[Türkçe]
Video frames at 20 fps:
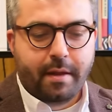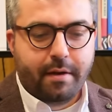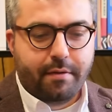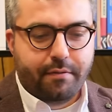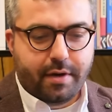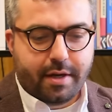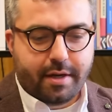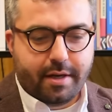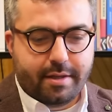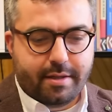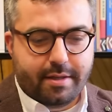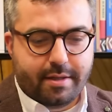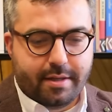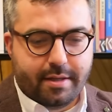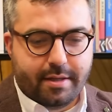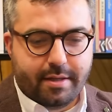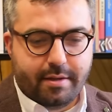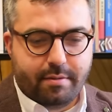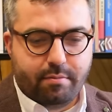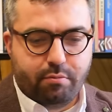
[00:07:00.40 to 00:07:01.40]
Fakat
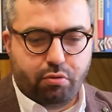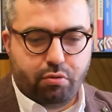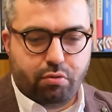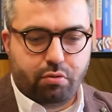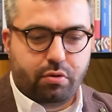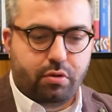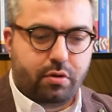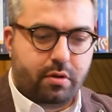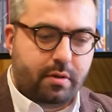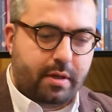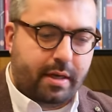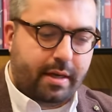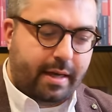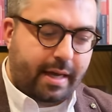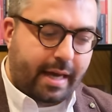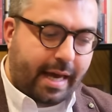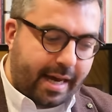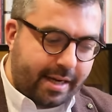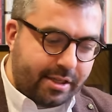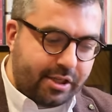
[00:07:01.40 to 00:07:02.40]
e, bu
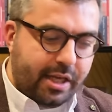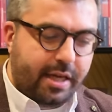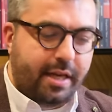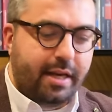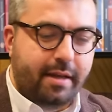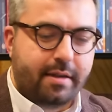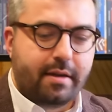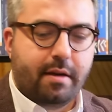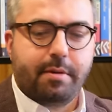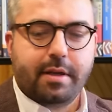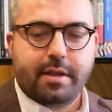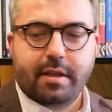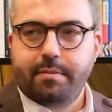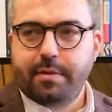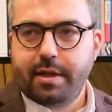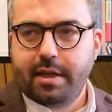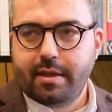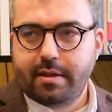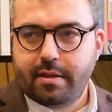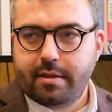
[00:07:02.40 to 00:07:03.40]
her şeyiyle tam
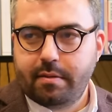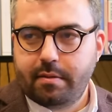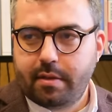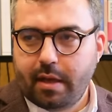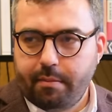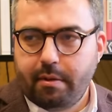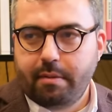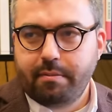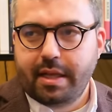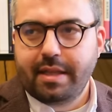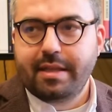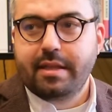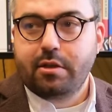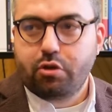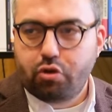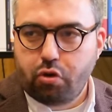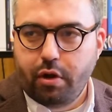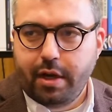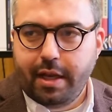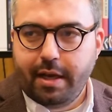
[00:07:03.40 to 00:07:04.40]
anlamıyla tamamlandığını
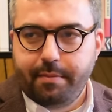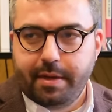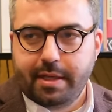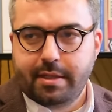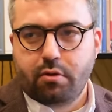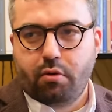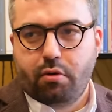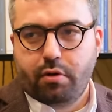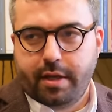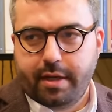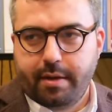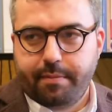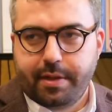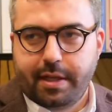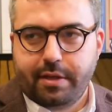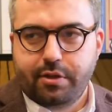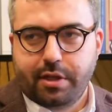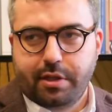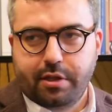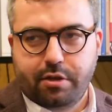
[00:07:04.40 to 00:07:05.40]
söyleyemeyiz. Oradan
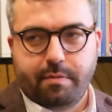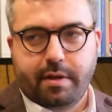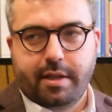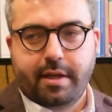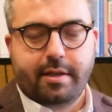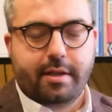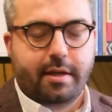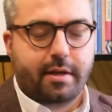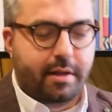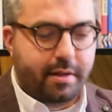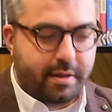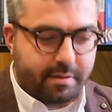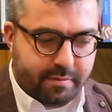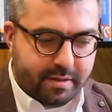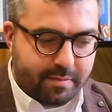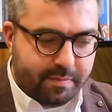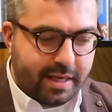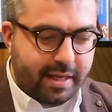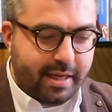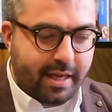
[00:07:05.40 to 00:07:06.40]
yapılan çalışmalardan
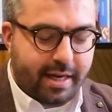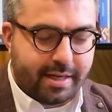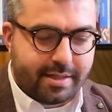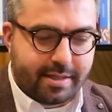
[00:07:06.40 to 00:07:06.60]
aldığımız bilgiler.